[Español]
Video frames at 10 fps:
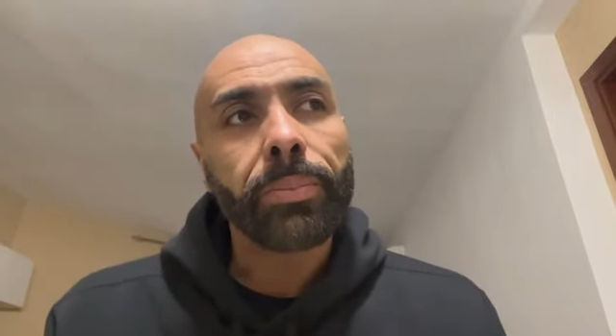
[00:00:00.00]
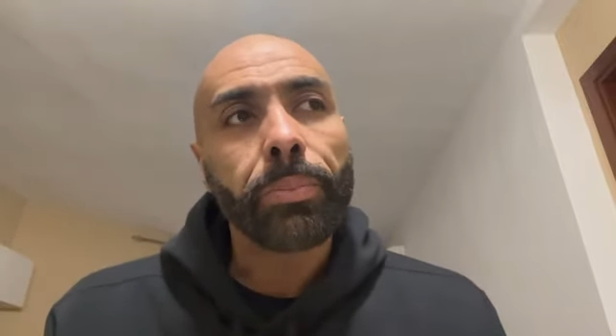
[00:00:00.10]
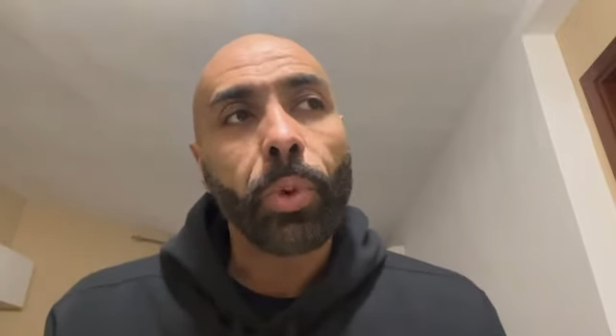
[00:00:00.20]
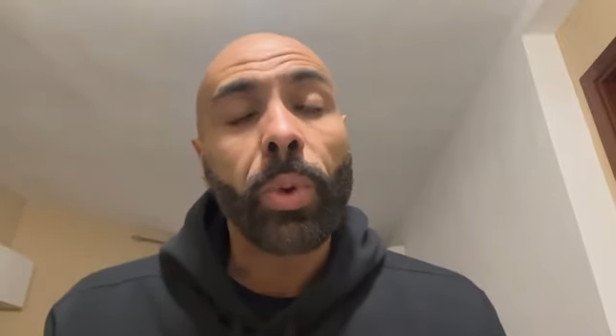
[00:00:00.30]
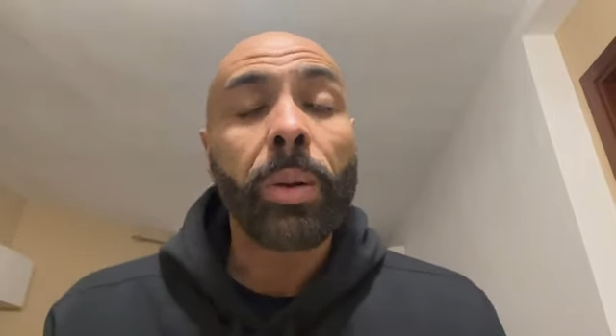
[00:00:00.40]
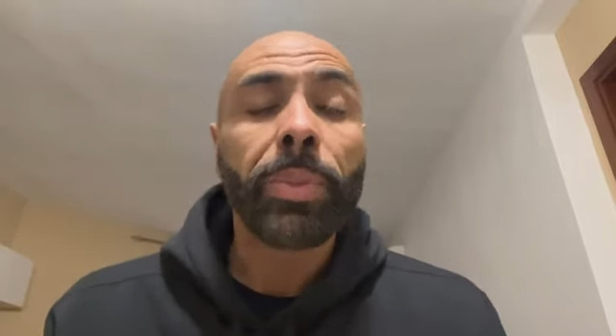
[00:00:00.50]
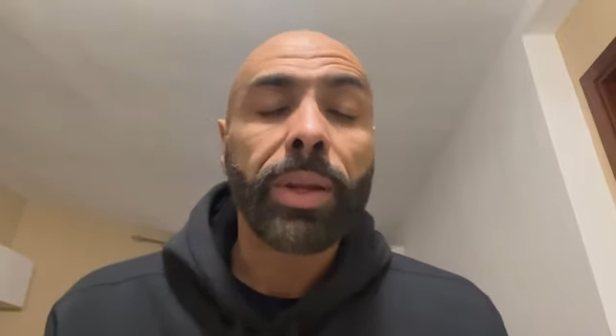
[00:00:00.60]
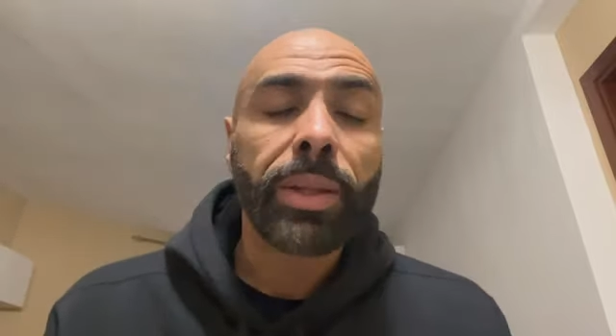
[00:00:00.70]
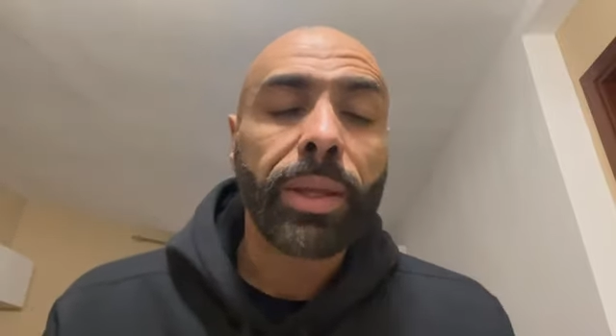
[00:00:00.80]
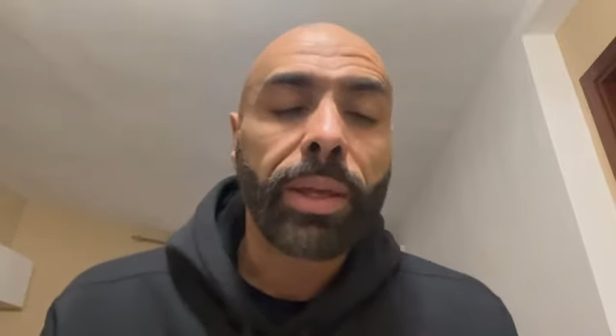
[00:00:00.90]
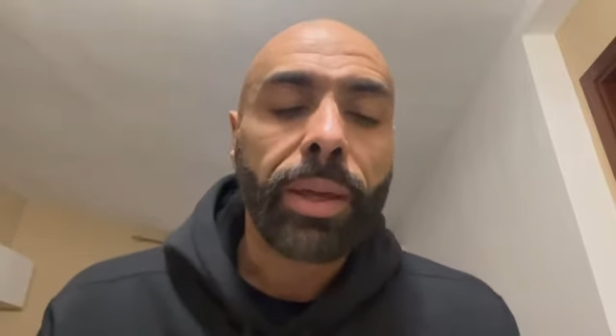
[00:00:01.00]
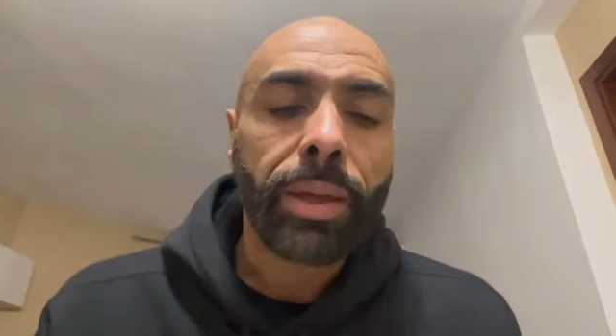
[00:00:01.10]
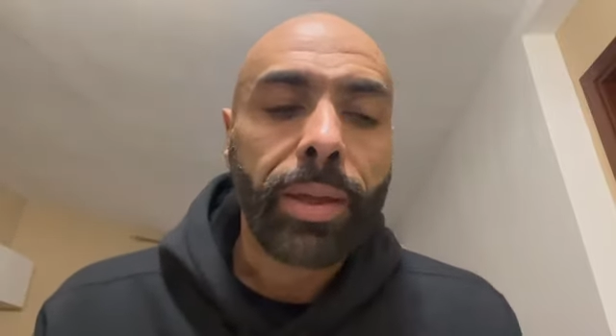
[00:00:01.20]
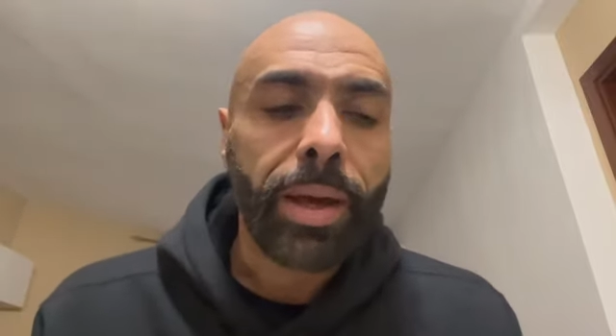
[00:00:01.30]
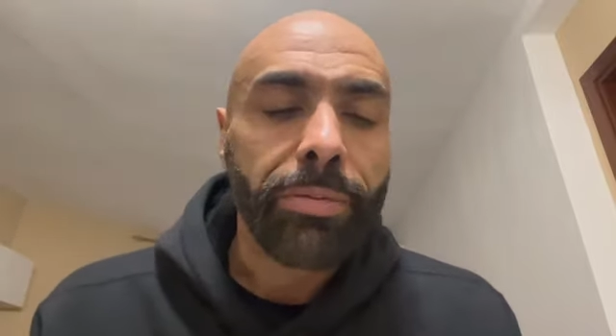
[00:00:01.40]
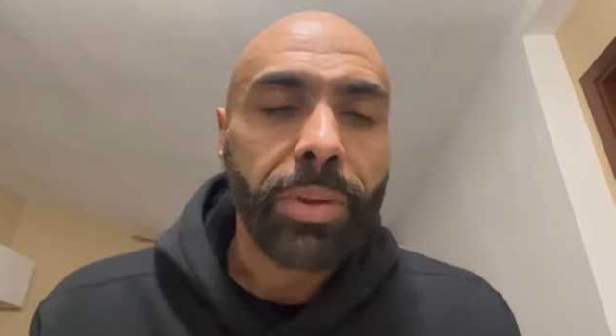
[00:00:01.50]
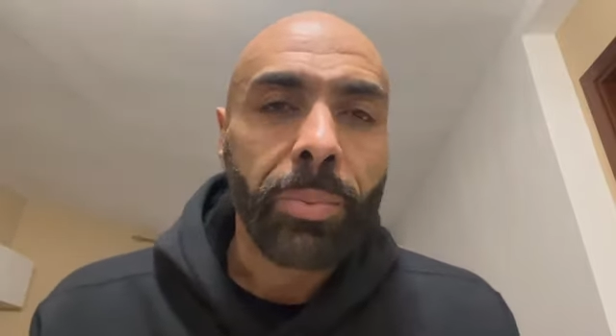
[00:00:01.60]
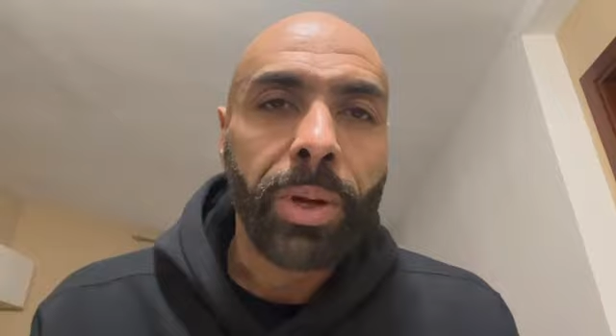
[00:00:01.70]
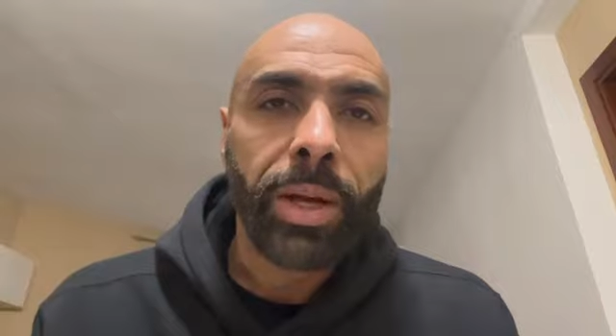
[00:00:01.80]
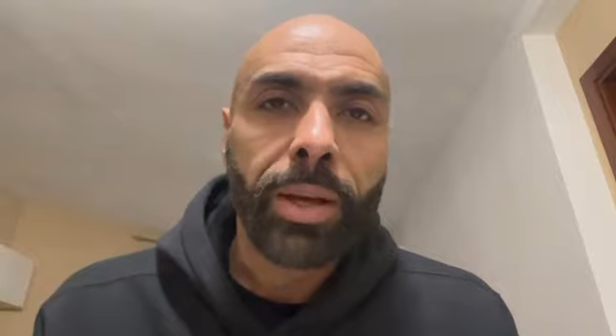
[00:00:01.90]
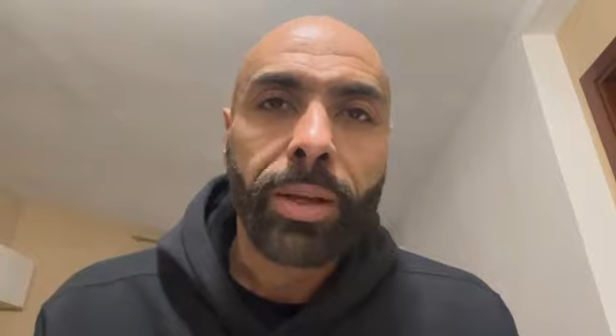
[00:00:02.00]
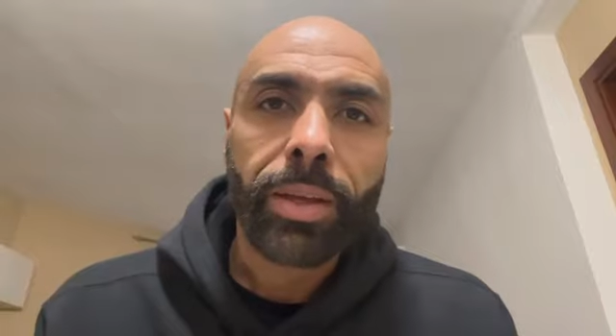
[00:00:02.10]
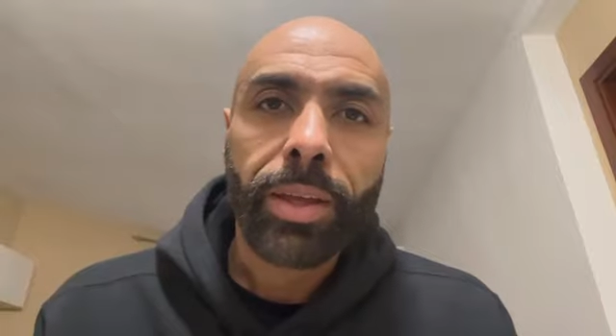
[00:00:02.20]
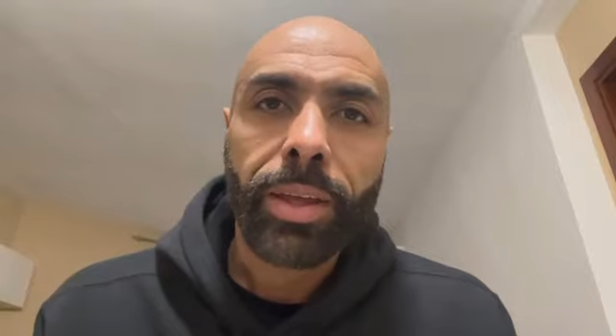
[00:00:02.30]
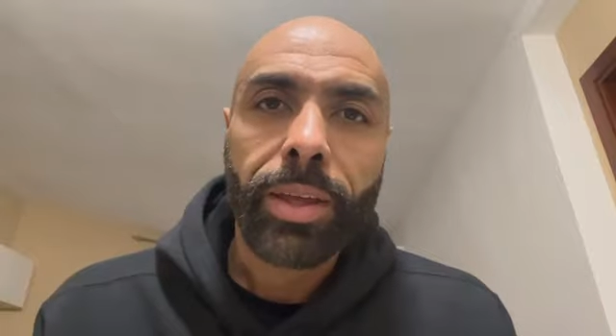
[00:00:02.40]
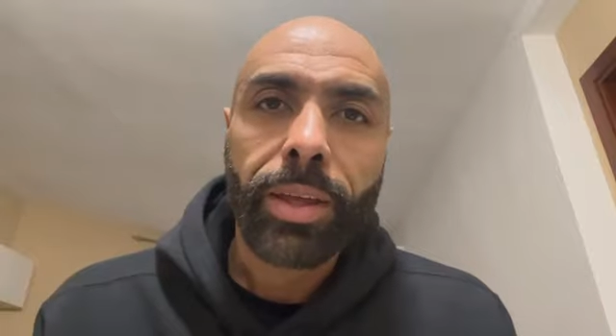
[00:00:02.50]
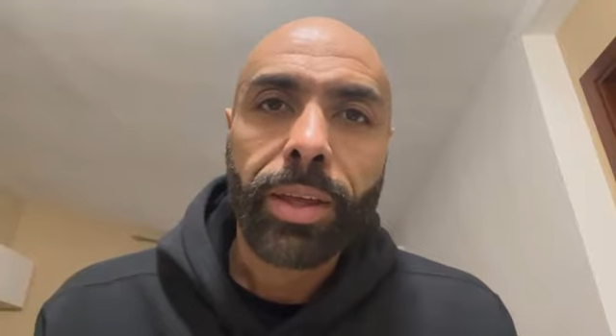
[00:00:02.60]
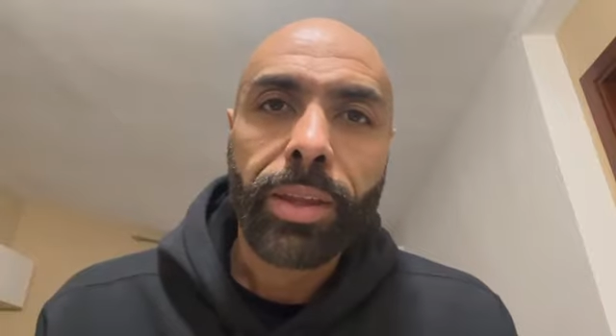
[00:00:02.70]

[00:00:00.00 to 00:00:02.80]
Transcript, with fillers: por una parte, afirmar eh,